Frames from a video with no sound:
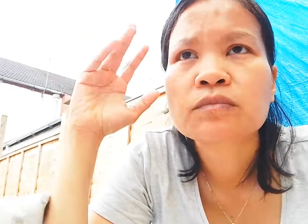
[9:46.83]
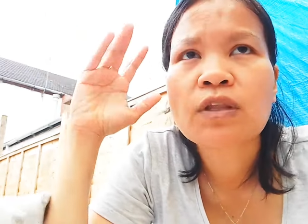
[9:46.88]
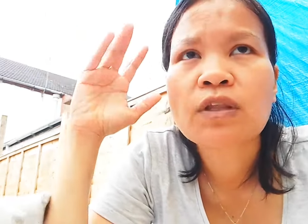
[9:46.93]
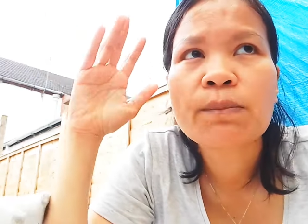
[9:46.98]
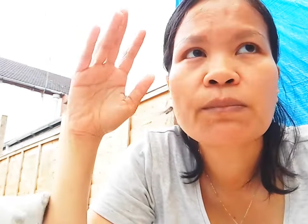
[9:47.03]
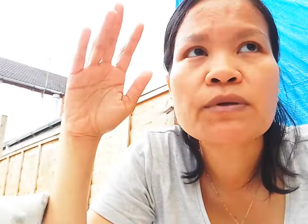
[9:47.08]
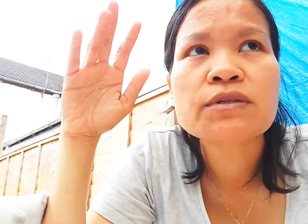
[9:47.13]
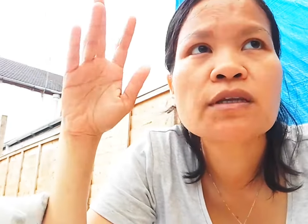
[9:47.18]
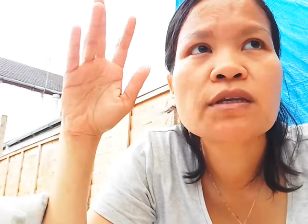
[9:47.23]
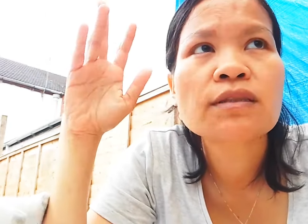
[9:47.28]

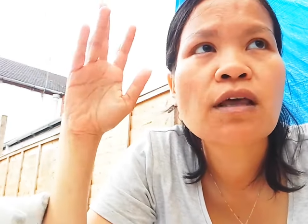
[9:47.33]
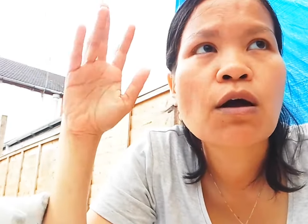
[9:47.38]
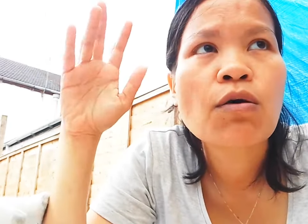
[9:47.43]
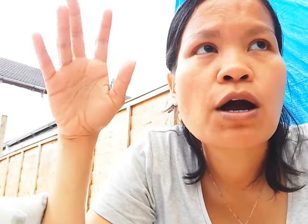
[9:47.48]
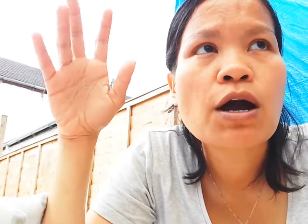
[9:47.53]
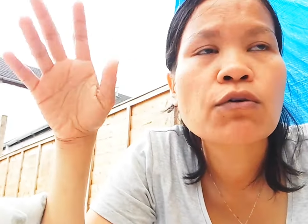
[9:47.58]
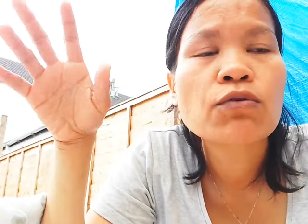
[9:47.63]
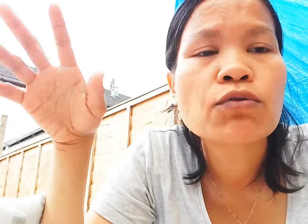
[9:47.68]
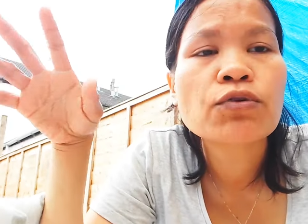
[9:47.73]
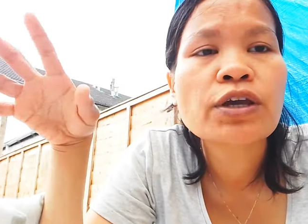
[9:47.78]
tapi setahu
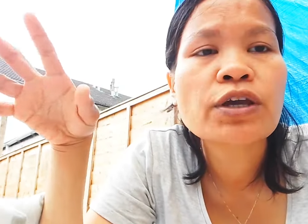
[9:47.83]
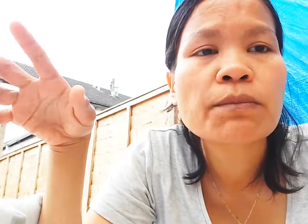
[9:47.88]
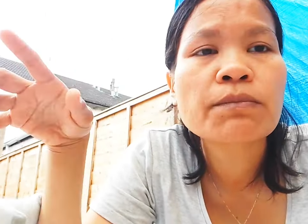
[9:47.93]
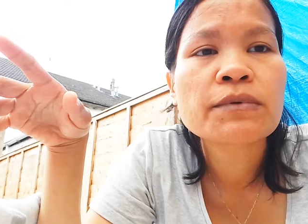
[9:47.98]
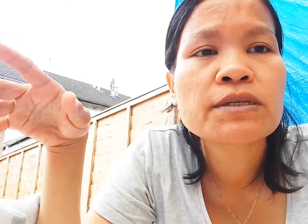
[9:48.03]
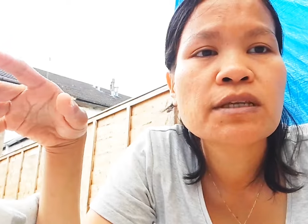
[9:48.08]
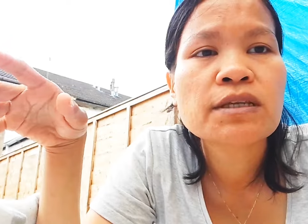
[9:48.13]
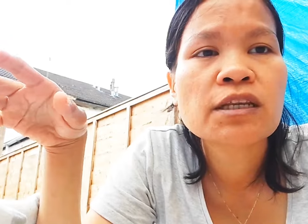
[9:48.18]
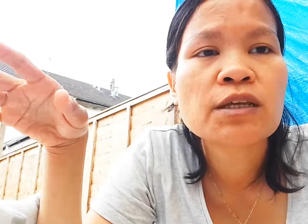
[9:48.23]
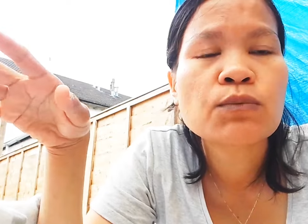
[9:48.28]
aku yang
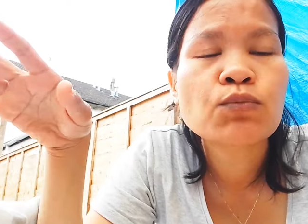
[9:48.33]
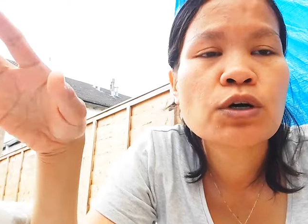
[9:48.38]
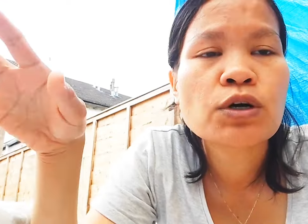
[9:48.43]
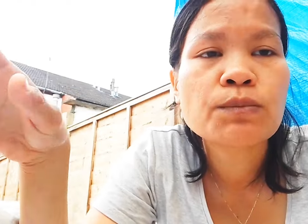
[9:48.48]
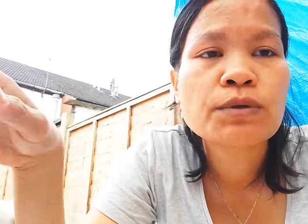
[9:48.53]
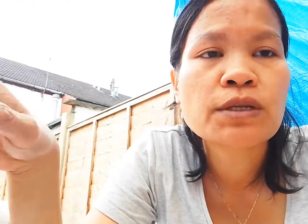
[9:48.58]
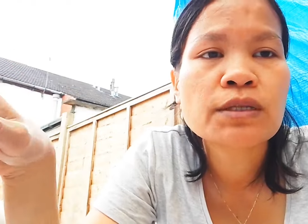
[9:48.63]
bisa dibuat